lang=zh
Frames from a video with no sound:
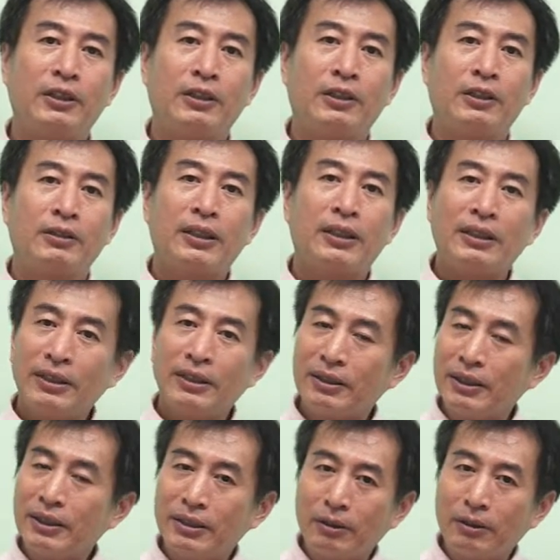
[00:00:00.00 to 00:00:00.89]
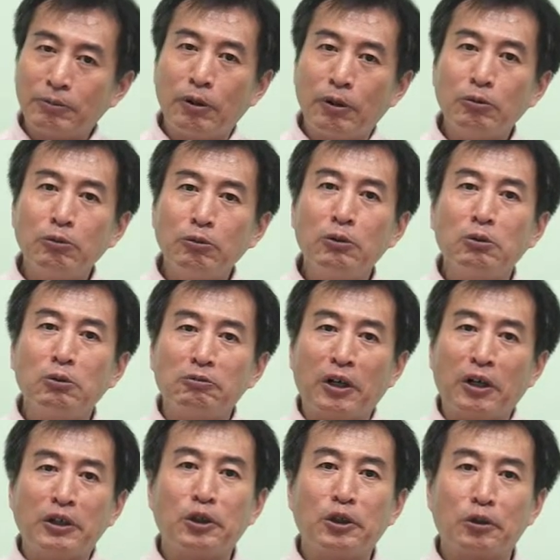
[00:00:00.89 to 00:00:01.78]
但是这些丰富
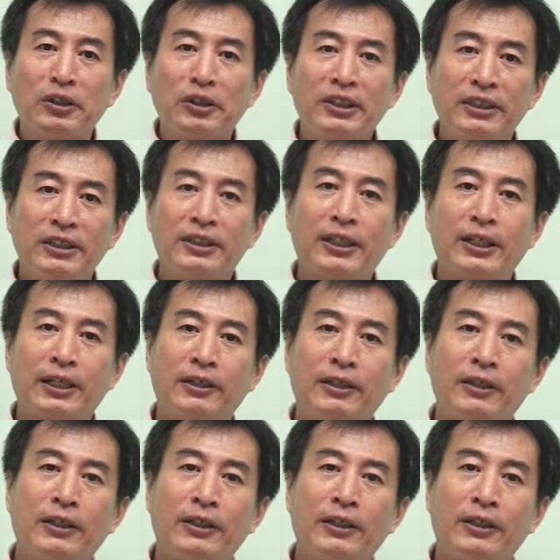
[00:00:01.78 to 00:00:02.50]
繁荣的景象，